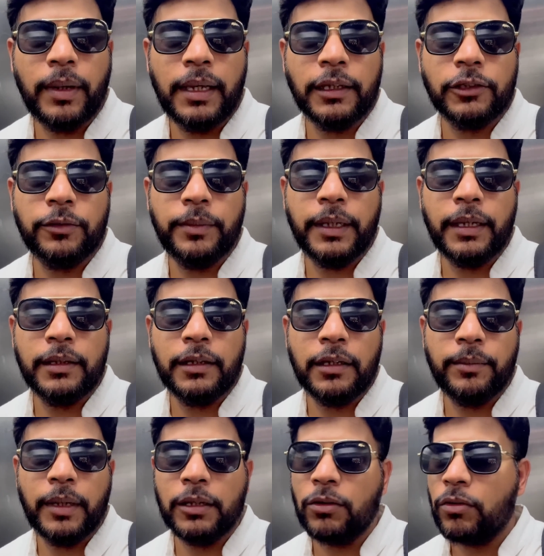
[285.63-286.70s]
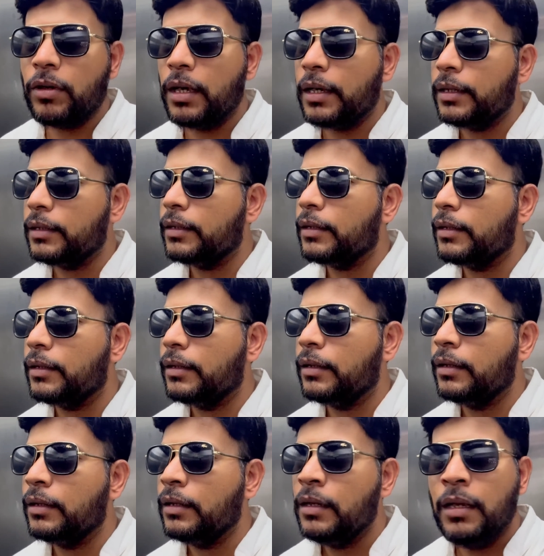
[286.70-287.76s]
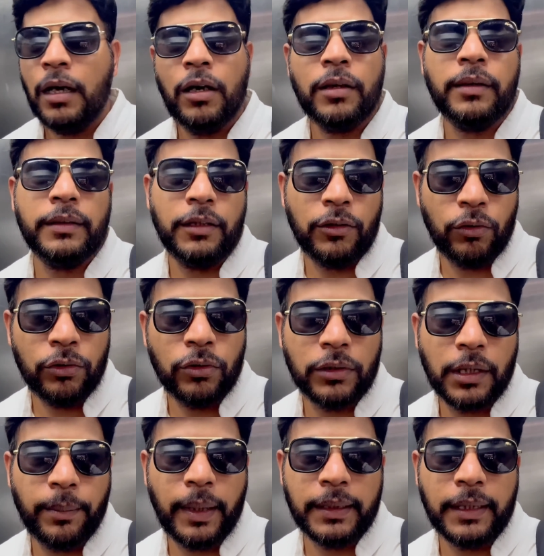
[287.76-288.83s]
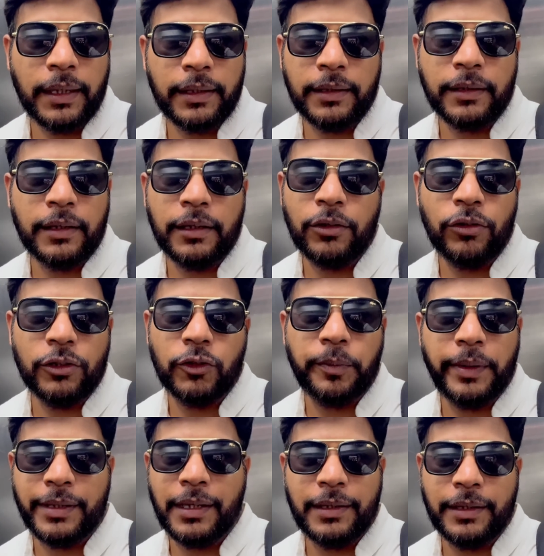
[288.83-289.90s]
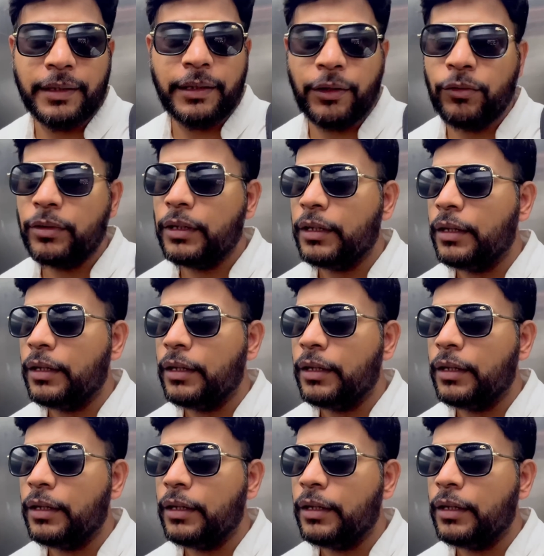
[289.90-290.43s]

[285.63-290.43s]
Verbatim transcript: माँ लक्ष्मी का दिन है माँ दुर्गा का दिन है और ऐसे रोज होता है माता का दिन के लिए कोई स्पेशल दिन की जरूरत नहीं